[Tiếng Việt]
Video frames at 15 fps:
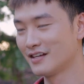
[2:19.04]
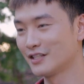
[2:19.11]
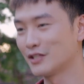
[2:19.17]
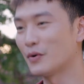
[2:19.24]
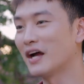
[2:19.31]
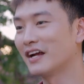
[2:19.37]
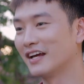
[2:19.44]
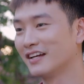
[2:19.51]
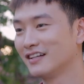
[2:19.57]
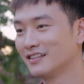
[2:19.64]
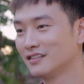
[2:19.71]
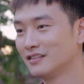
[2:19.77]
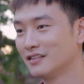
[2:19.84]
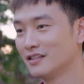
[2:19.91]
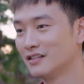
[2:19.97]
Chị Oan này
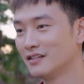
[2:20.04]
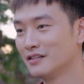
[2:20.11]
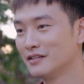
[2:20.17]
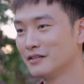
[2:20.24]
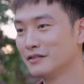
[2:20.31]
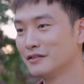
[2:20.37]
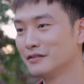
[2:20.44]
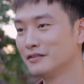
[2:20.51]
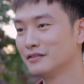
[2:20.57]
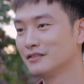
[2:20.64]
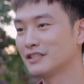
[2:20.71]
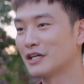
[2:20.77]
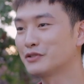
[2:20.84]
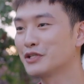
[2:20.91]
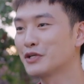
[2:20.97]

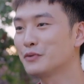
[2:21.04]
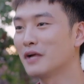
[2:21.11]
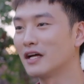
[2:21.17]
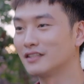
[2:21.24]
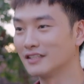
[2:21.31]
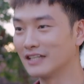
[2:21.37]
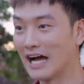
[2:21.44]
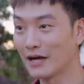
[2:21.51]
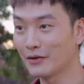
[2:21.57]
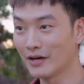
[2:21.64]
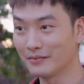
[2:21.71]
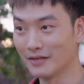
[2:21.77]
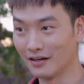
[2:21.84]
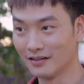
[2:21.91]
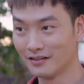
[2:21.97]
Sao chị không là chị gái của
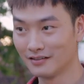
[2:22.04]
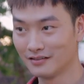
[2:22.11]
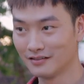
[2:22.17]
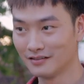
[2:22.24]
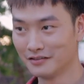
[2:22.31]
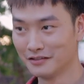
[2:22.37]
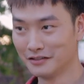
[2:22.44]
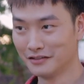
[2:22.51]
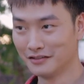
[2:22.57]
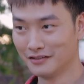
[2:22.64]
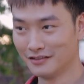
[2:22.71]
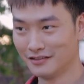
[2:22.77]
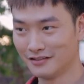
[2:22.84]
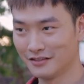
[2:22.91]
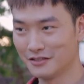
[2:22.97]
em nhỉ
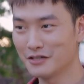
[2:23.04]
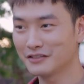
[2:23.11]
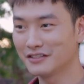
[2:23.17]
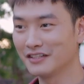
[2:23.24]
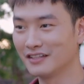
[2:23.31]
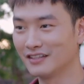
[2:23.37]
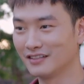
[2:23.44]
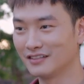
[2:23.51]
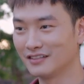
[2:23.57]
Ước gì